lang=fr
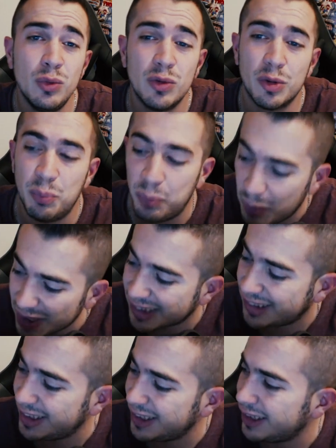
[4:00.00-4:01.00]
donc
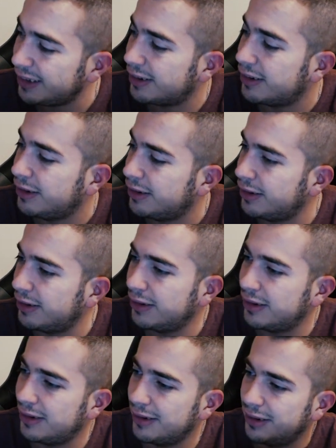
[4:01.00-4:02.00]
passer
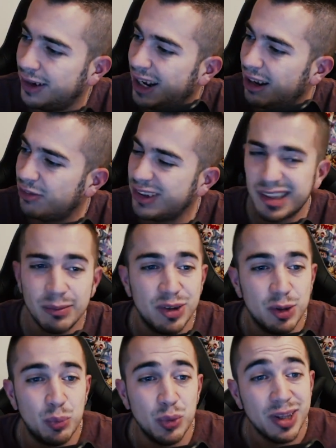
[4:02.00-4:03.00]
euh, à la phase un
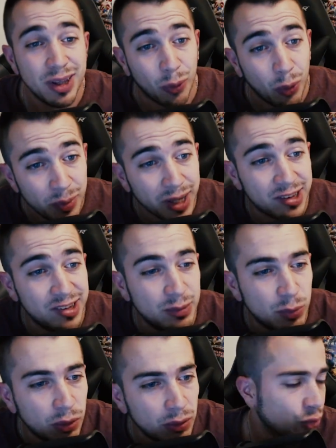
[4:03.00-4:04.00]
petit peu des
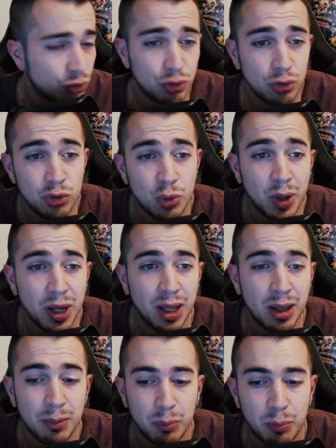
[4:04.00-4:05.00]
remerciements, donc je ne
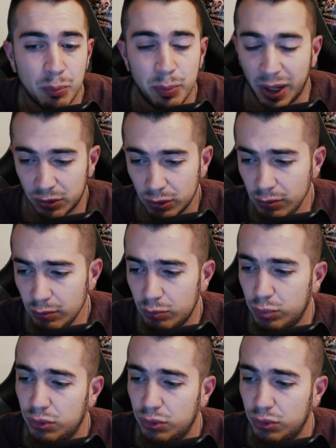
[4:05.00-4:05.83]
nommerai personne,